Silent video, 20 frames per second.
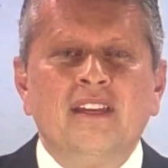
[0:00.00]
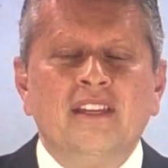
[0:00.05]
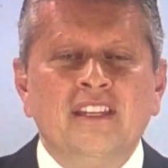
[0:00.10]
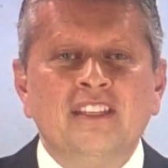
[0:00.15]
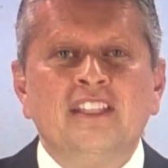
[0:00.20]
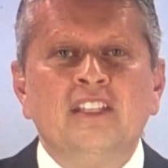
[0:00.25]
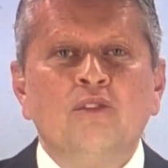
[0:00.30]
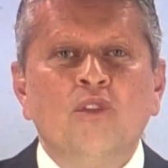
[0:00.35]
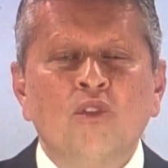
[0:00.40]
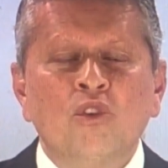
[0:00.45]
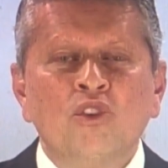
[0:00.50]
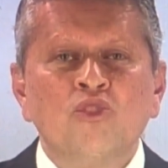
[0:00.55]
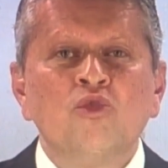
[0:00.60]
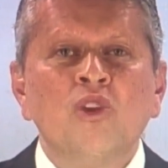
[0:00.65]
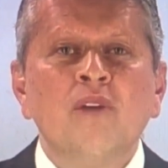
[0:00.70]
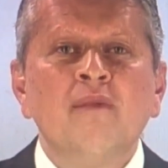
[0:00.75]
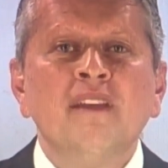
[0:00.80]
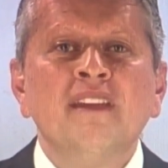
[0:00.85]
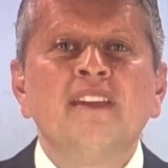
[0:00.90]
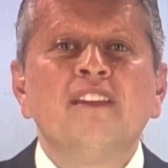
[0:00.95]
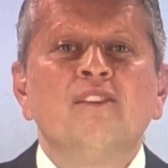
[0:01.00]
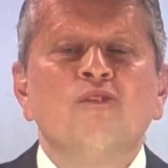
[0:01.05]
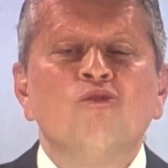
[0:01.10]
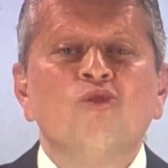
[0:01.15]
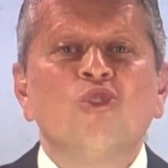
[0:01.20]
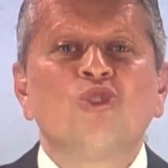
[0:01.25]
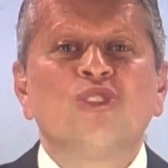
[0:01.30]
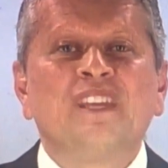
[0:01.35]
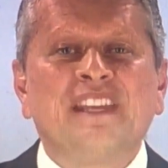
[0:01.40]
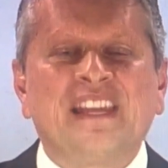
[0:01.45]
Y si no nos llueve,
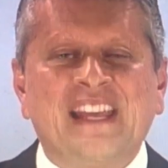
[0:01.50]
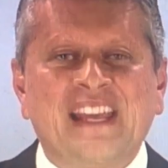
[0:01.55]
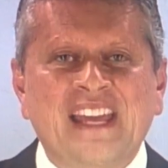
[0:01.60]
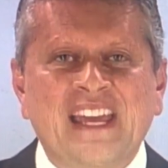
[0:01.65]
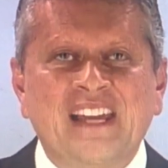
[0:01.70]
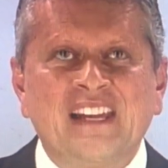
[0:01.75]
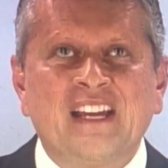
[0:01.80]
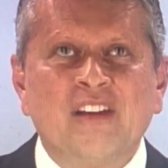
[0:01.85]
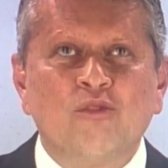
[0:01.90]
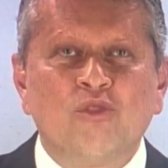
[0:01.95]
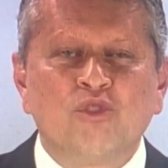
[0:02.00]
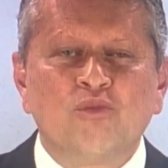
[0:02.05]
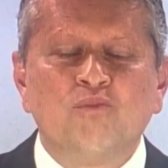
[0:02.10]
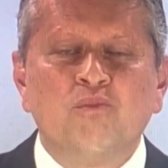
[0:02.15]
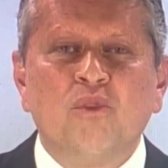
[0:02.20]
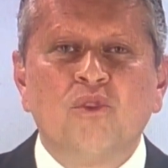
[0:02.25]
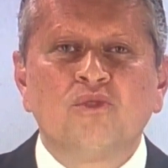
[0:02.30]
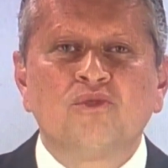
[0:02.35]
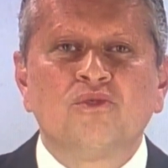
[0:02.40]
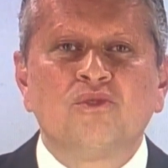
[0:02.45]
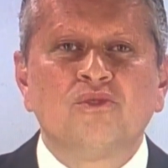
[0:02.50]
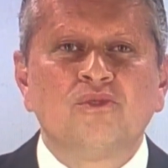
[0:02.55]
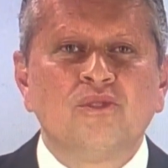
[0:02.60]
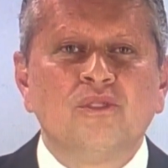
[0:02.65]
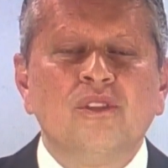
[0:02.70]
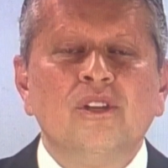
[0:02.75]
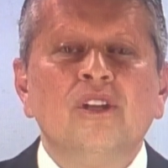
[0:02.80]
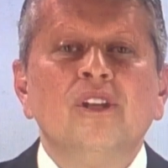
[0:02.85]
no se recargan los pozos